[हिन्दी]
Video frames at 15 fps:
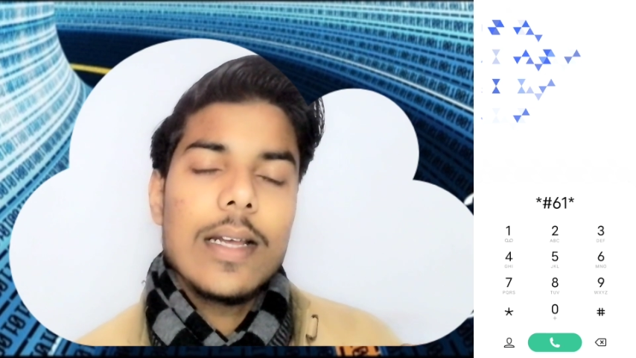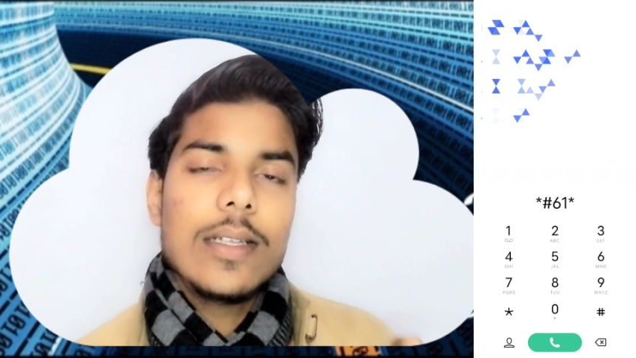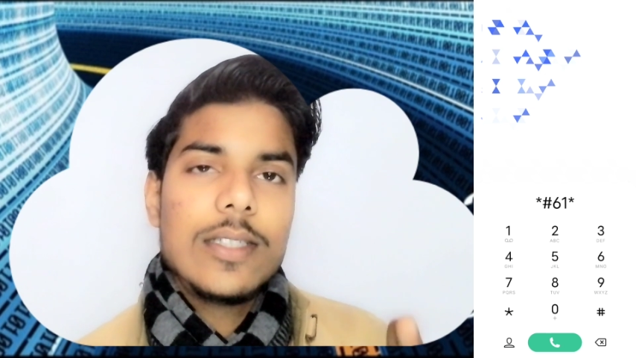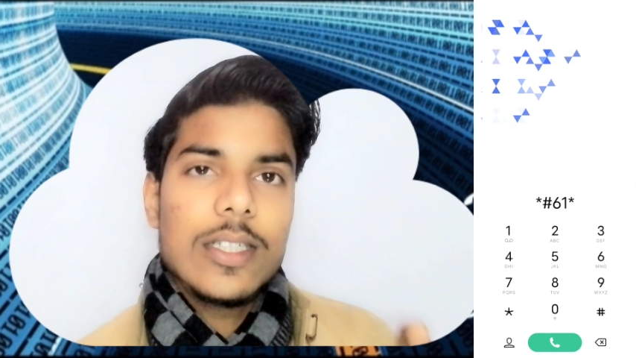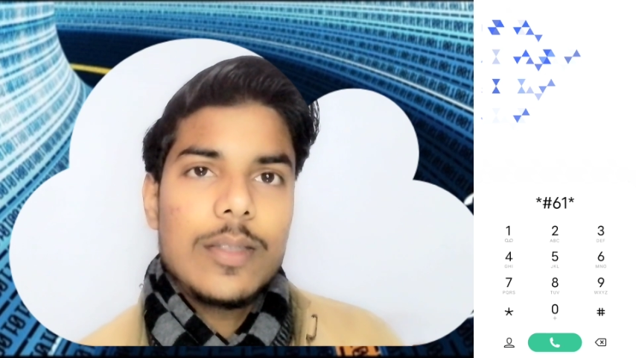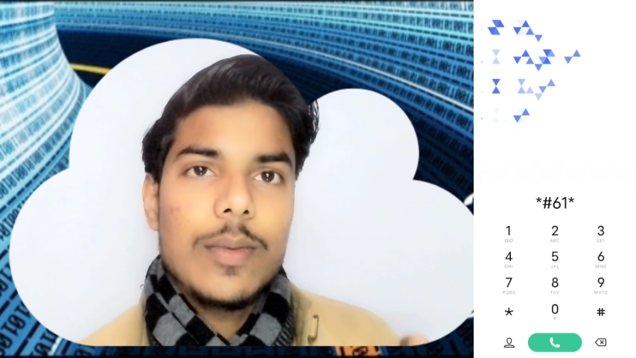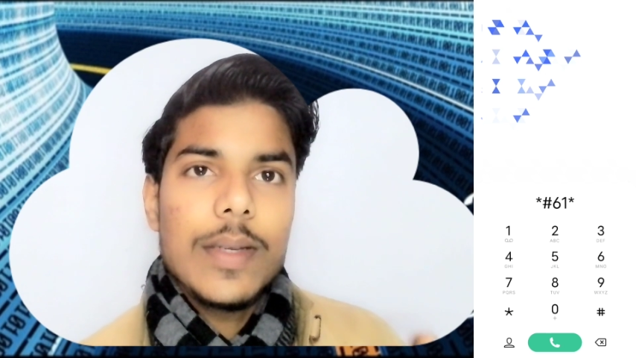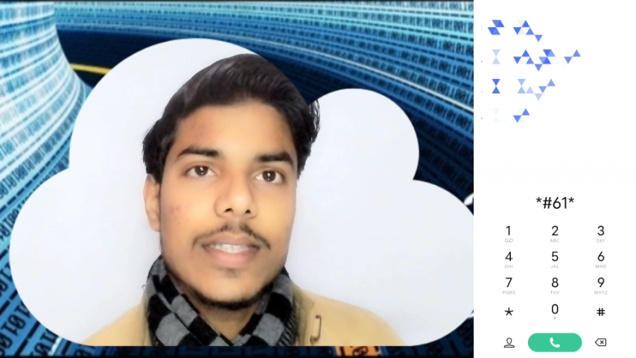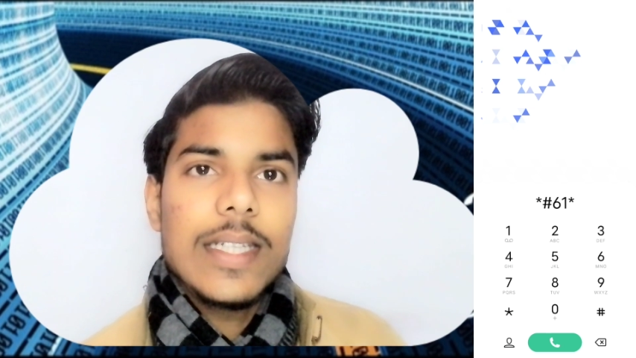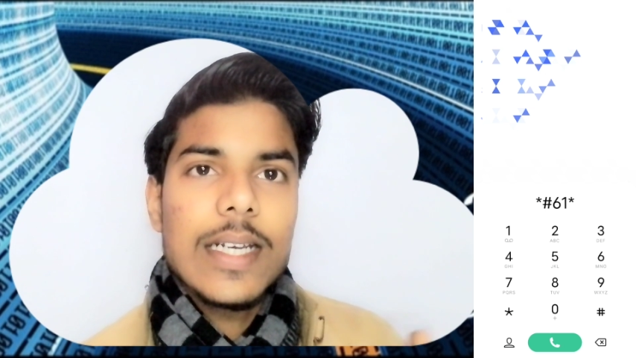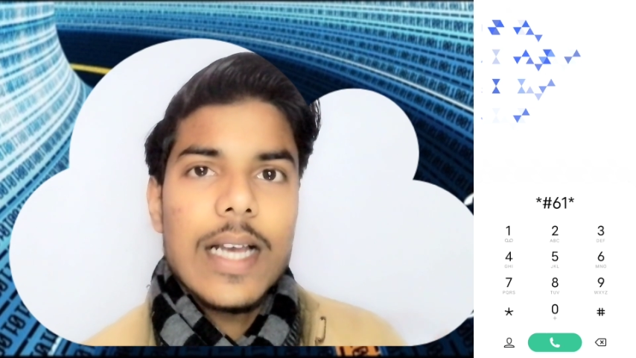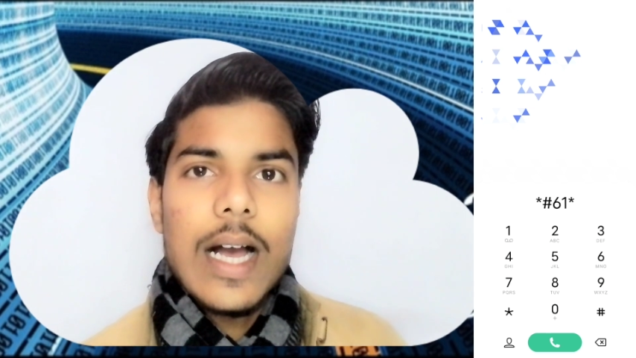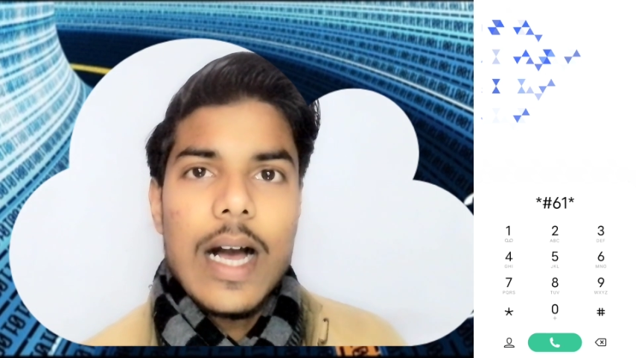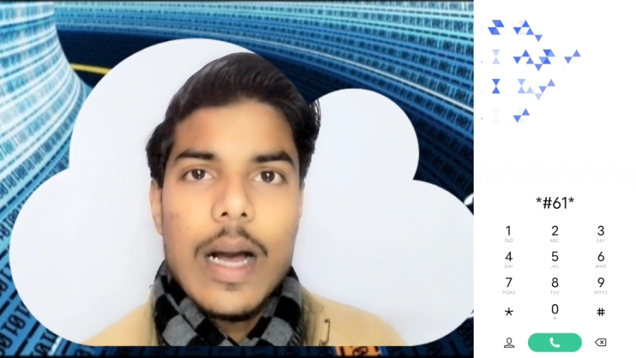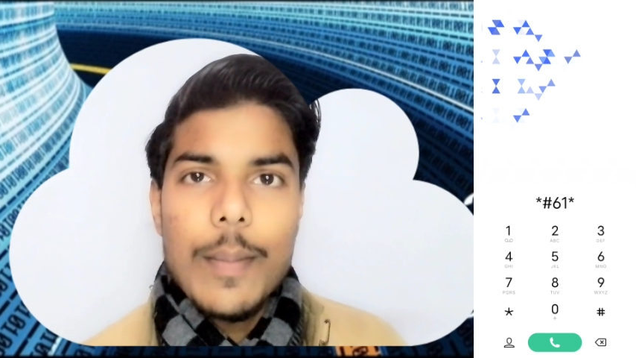जिस भी बंदे
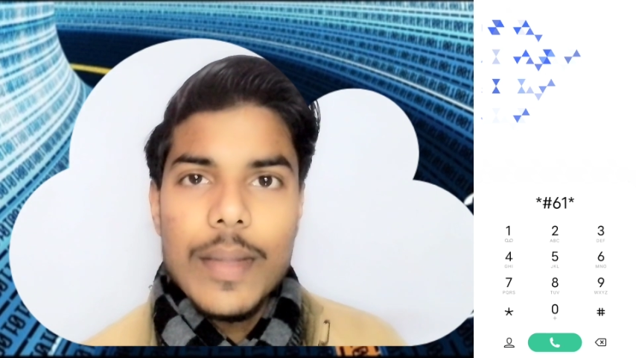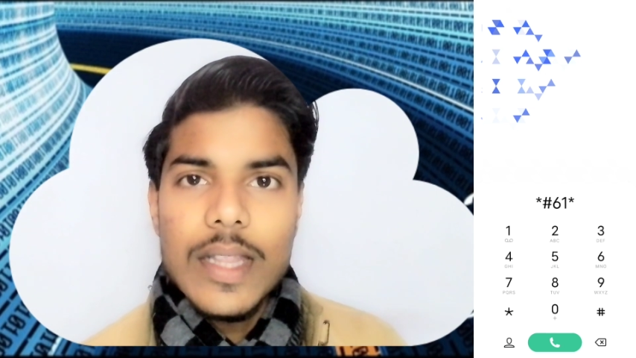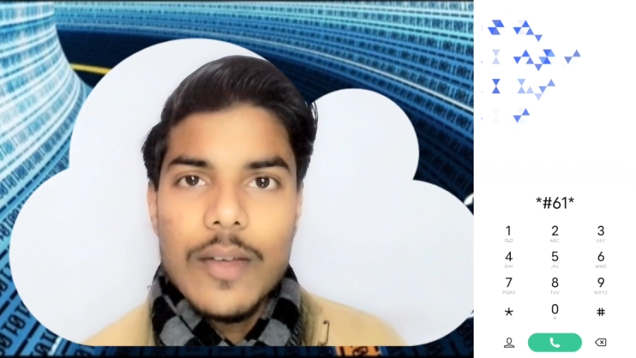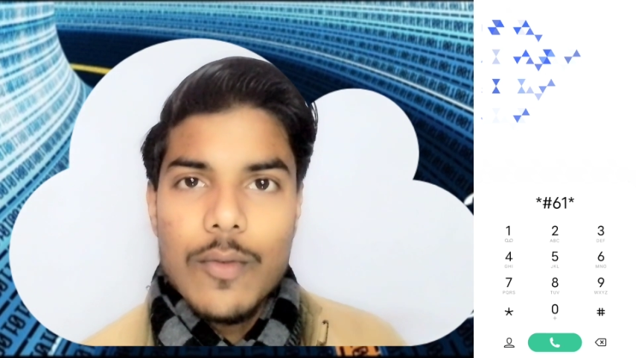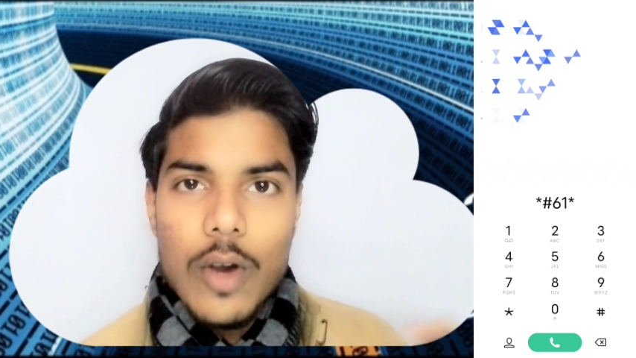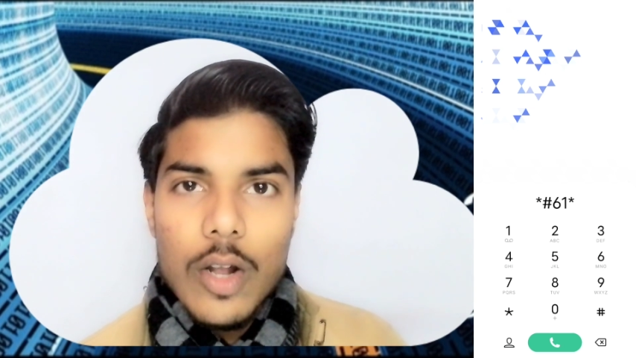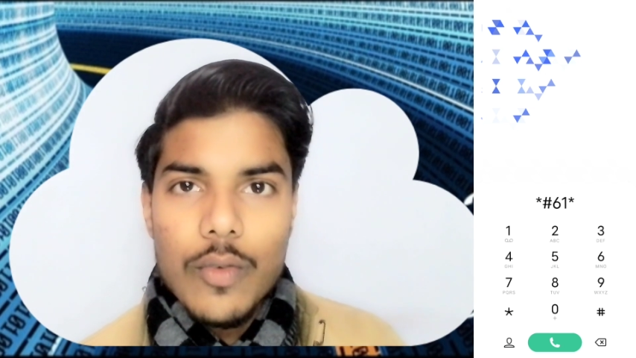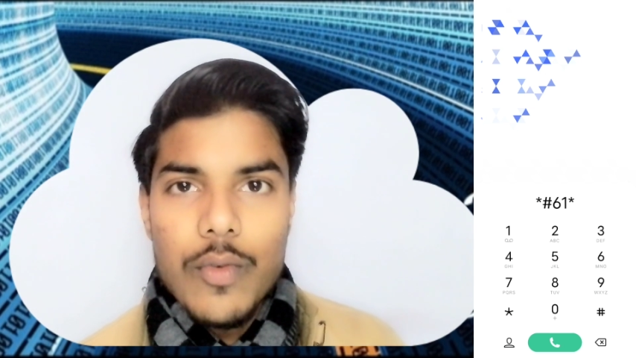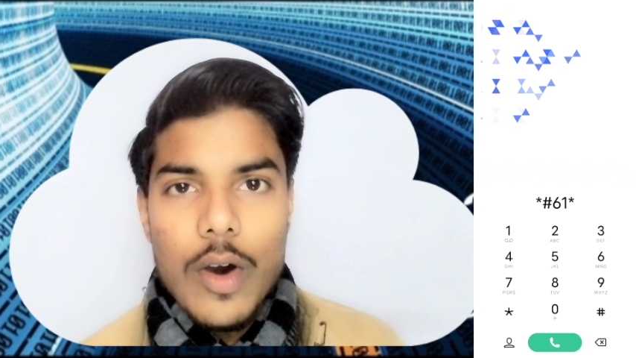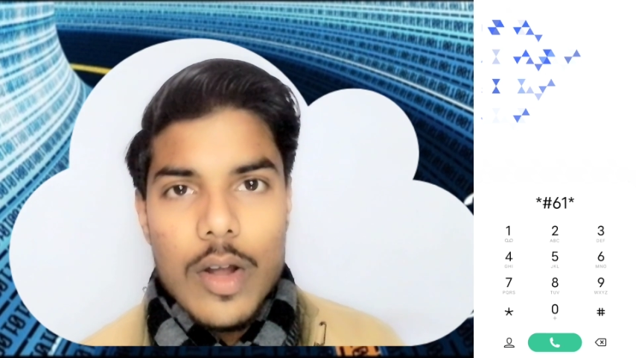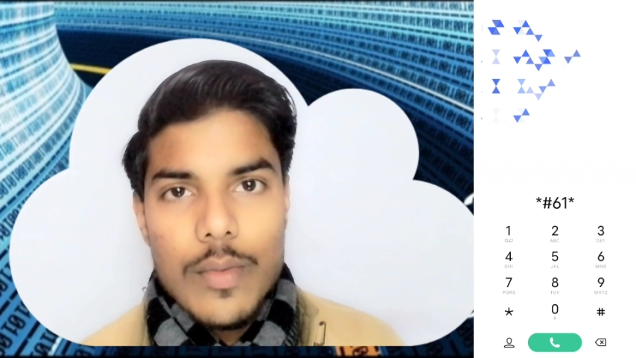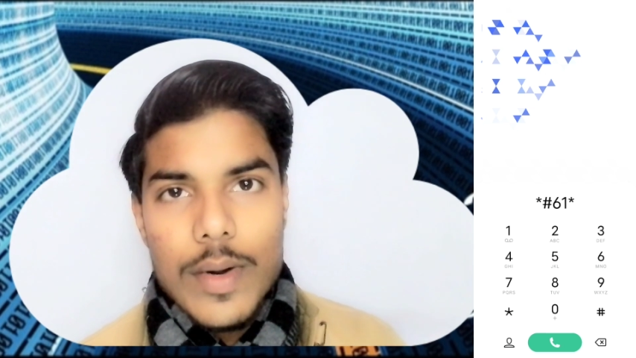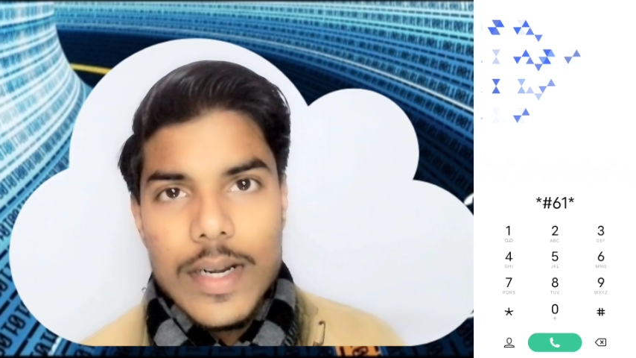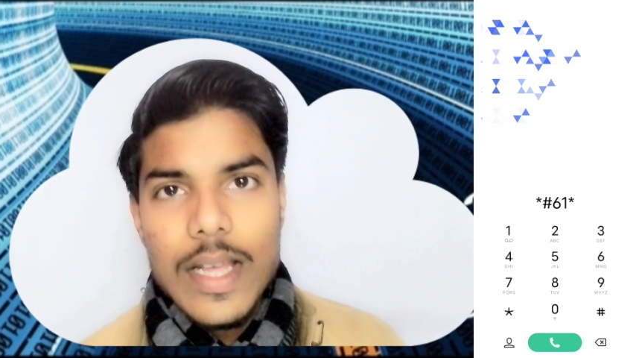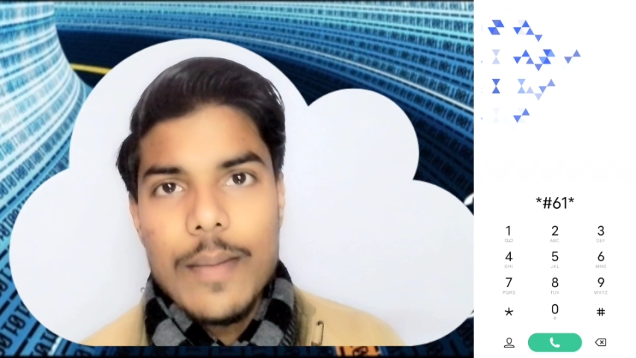का आप मतलब कॉल
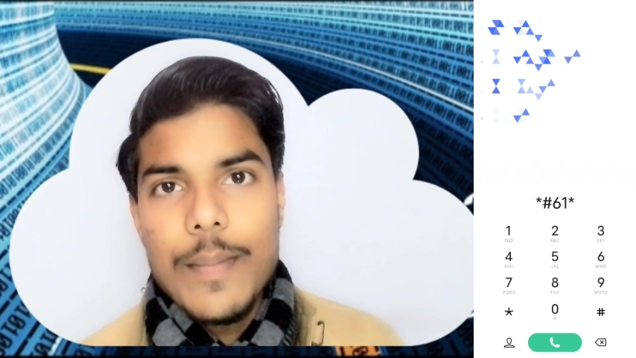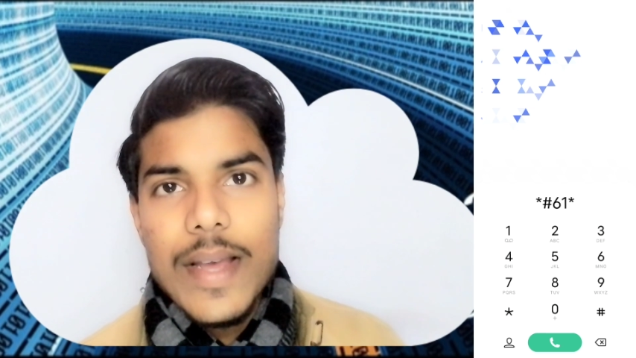फॉरवर्ड या